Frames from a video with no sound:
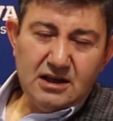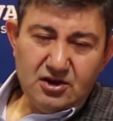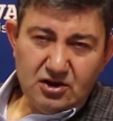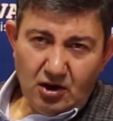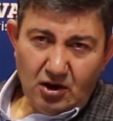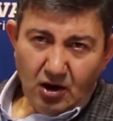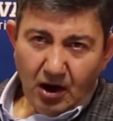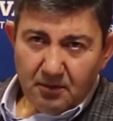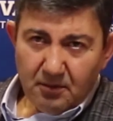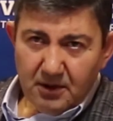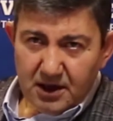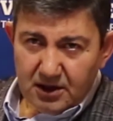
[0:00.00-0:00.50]

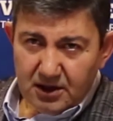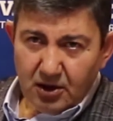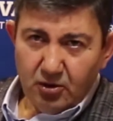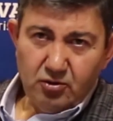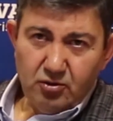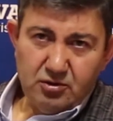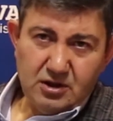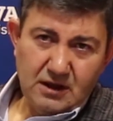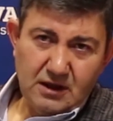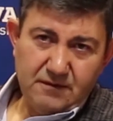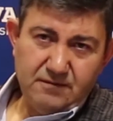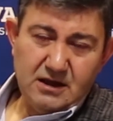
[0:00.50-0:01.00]
işte Amerika
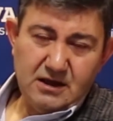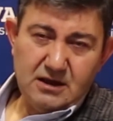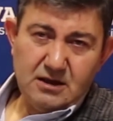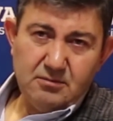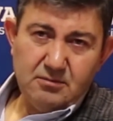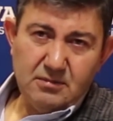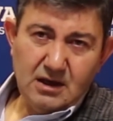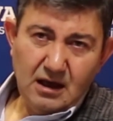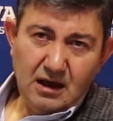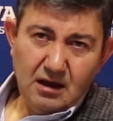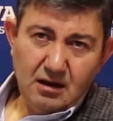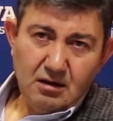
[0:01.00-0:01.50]
örnek
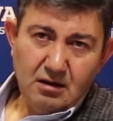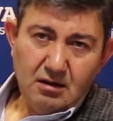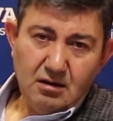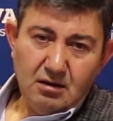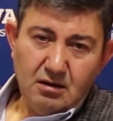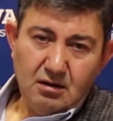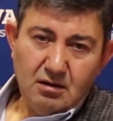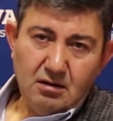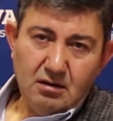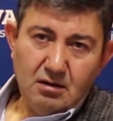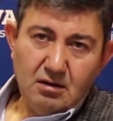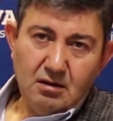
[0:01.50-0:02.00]
verdim ya.
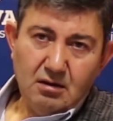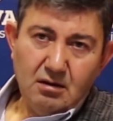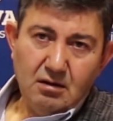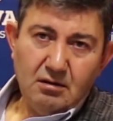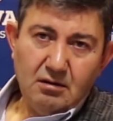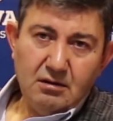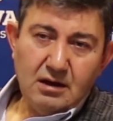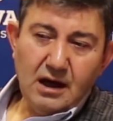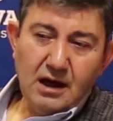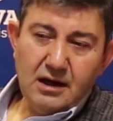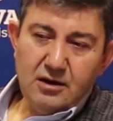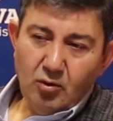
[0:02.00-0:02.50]

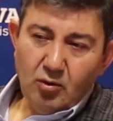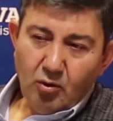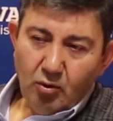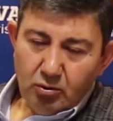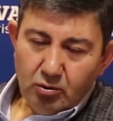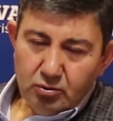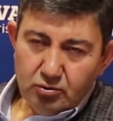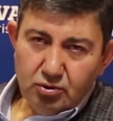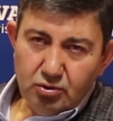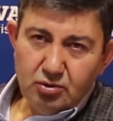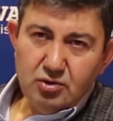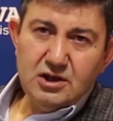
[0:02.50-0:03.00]
Yani
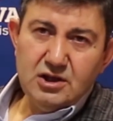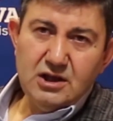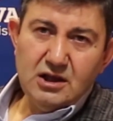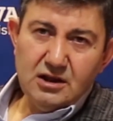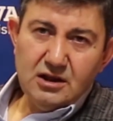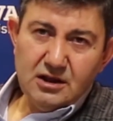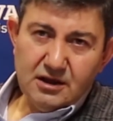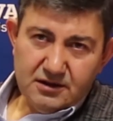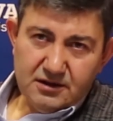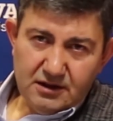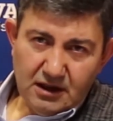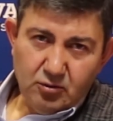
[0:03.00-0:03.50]
30
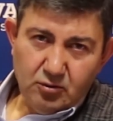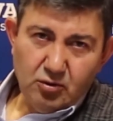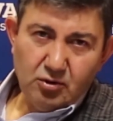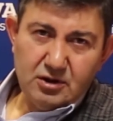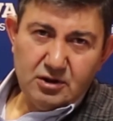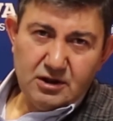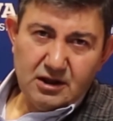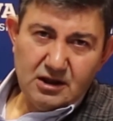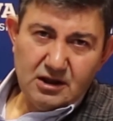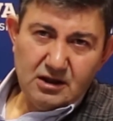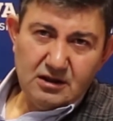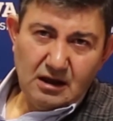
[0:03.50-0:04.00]
yıllık
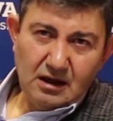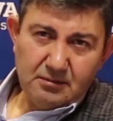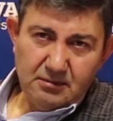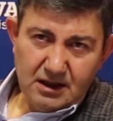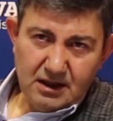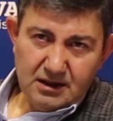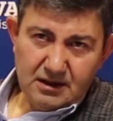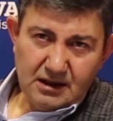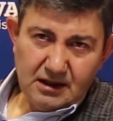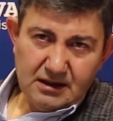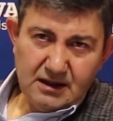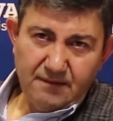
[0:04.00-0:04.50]
rekor kırıldı
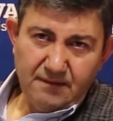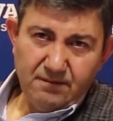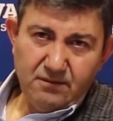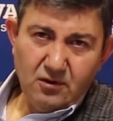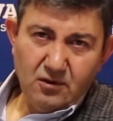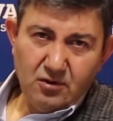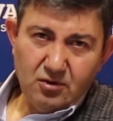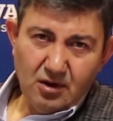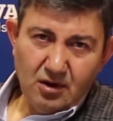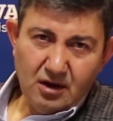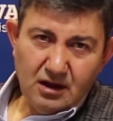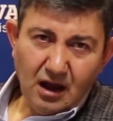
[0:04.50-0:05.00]
Amerika
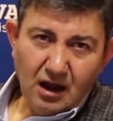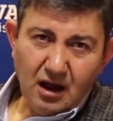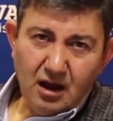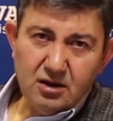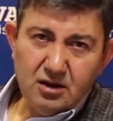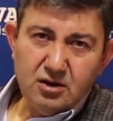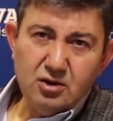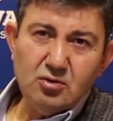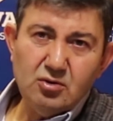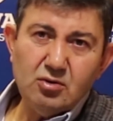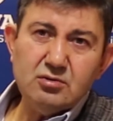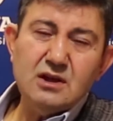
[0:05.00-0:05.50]
televizyonunda
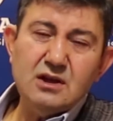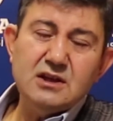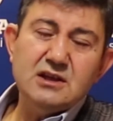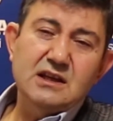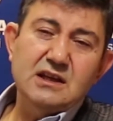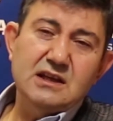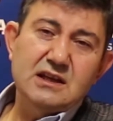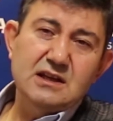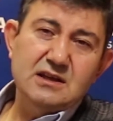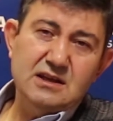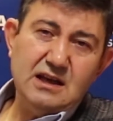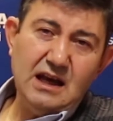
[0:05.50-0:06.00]

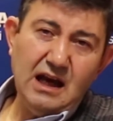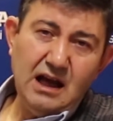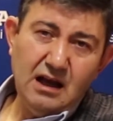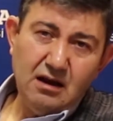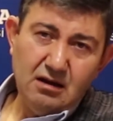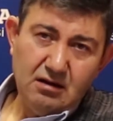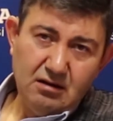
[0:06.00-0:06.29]
6.8 ya.